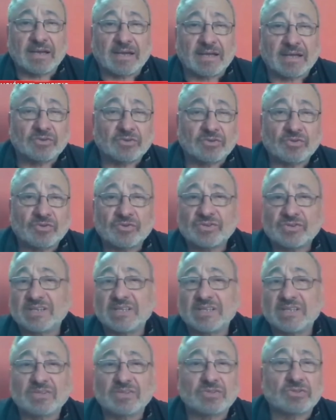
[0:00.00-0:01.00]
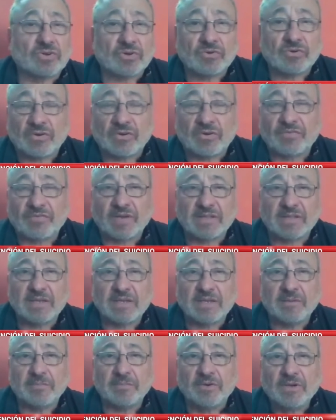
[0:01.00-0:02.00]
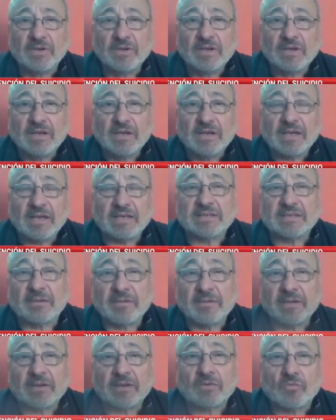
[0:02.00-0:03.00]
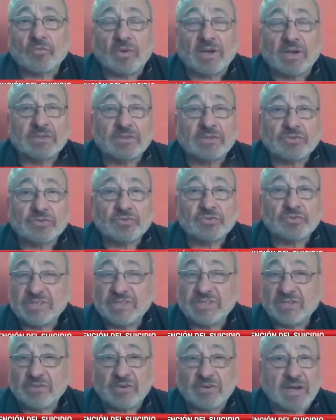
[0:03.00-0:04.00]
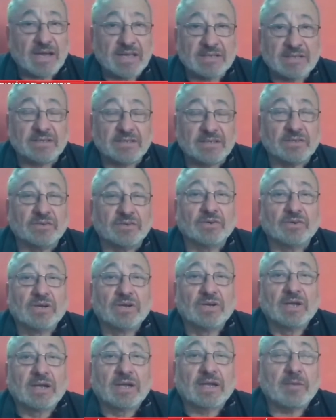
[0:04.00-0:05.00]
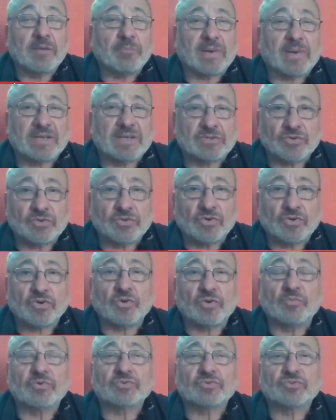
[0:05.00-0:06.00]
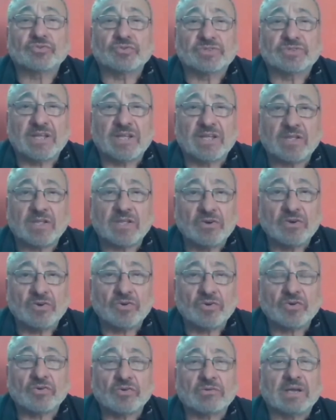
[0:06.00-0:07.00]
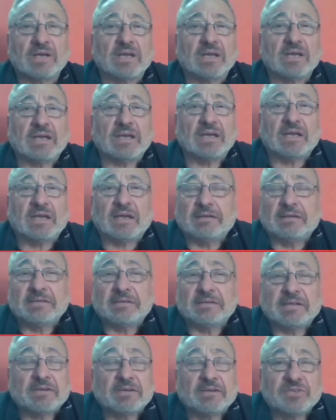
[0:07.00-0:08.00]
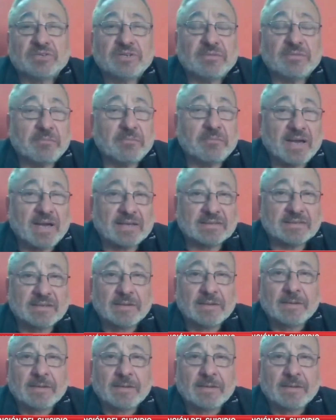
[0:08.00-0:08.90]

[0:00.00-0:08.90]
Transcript: a todo ese entorno afectivo, es saber cuántos suicidios hay, sino qué pasó, cómo sucedió, eh, inclusive es más,